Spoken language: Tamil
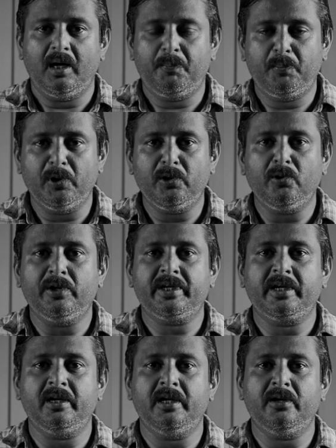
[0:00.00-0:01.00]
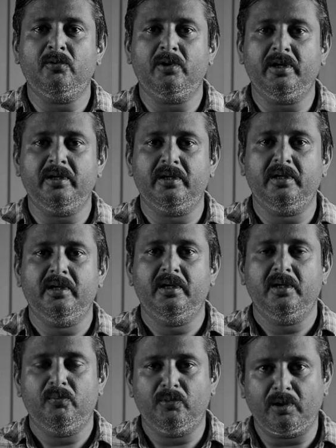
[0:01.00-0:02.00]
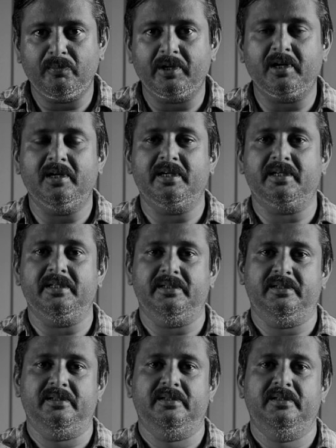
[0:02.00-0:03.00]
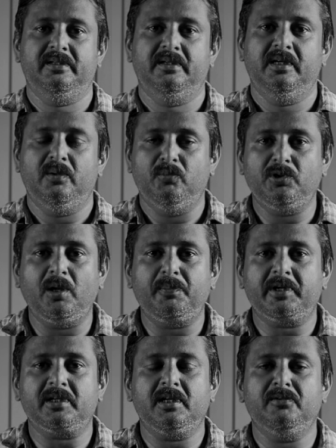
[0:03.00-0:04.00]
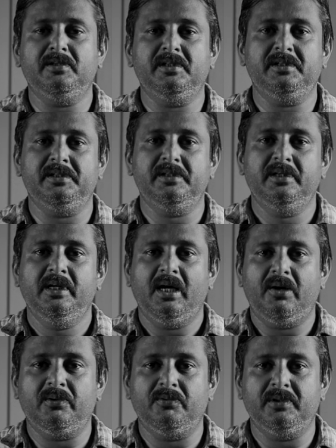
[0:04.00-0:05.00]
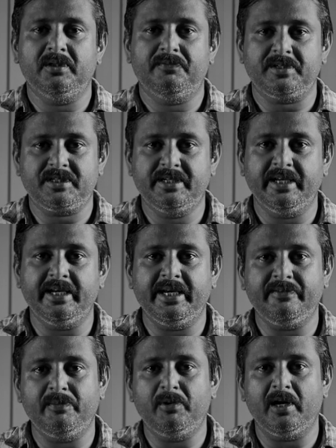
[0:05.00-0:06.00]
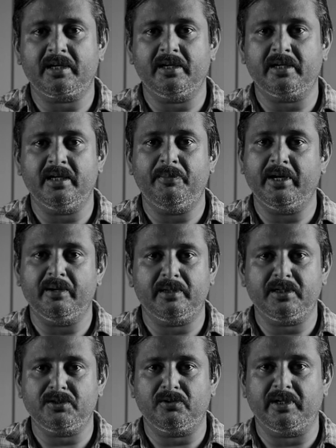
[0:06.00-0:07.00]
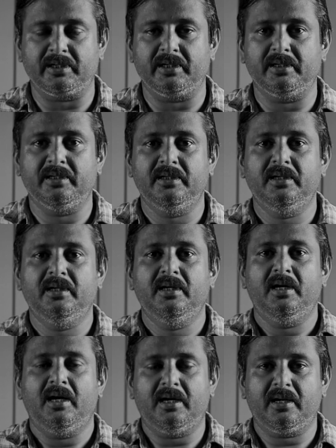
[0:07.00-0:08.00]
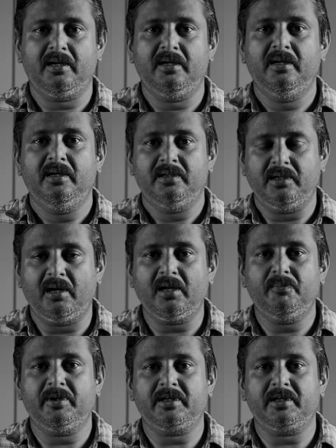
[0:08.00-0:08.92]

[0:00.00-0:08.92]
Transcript: அப்பல்லோ அறிக்கையிலே கூட முரண்பாடுகள் இருக்குது முதல் பக்கத்தில் வந்து அவங்க வந்து ஃபஸ்ட் டிகிரி ஏவி பிளாக் இருக்குது அப்படிங்கிறது தான் சொல்கிறாங்க ஆனால் நாலாம்